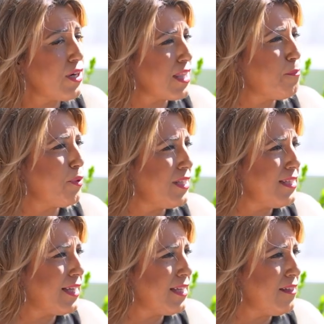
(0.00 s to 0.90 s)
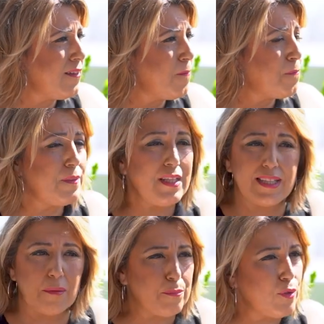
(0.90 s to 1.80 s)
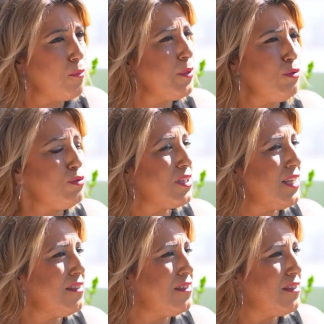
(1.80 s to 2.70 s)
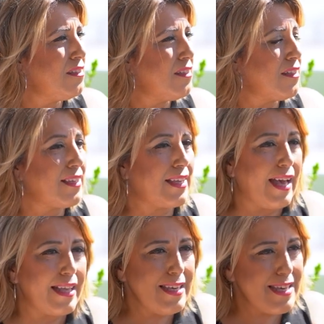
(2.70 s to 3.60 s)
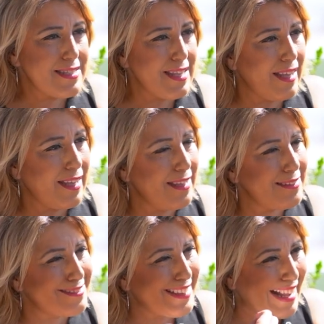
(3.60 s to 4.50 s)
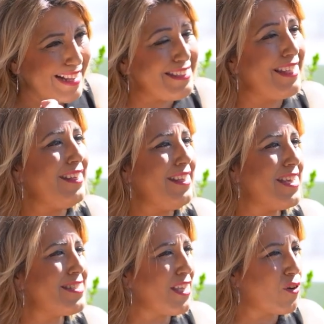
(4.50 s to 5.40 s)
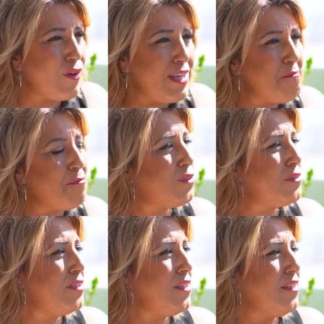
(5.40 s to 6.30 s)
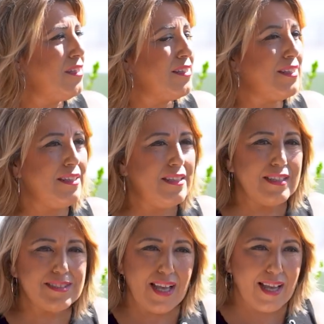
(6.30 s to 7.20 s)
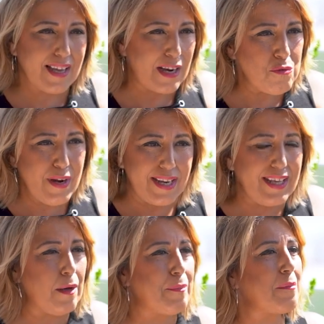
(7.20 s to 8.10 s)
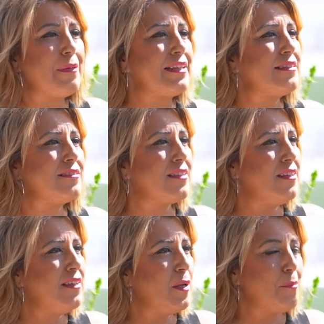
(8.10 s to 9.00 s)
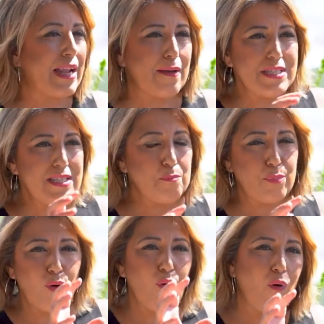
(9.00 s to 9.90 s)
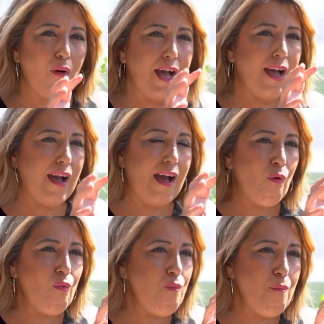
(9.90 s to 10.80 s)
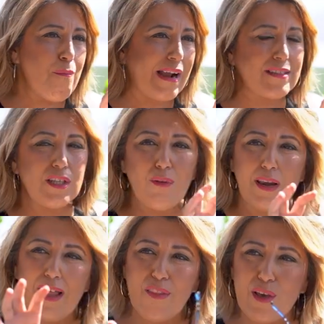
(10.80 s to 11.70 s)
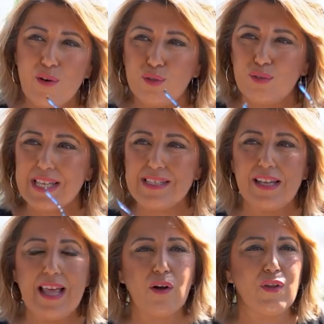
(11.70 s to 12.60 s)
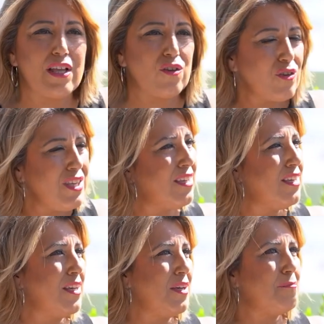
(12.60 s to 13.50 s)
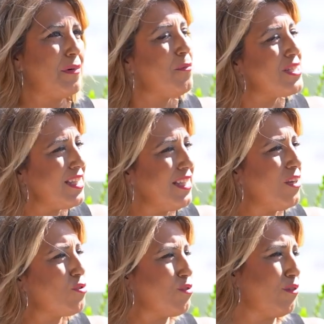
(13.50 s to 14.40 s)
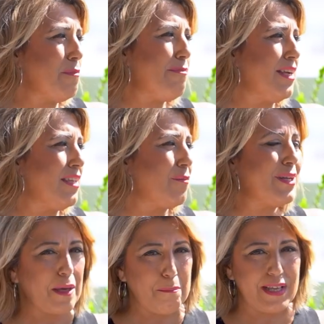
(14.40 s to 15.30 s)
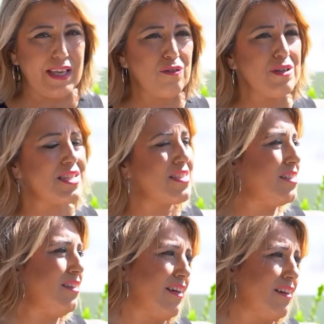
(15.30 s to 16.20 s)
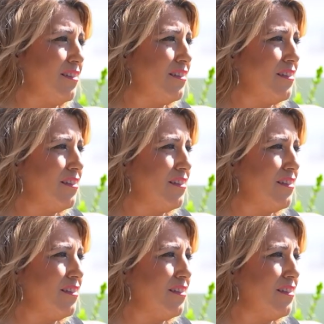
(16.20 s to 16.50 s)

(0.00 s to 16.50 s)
fuerzas políticas, ni tampoco me gusta que haya esa tacañería, ese egoísmo y esa granujería permanente para ver si pongo a, un partido al lado de otro y así le hago daño. Oye, vamos a ser generosos con España, hombre, que España nos necesita.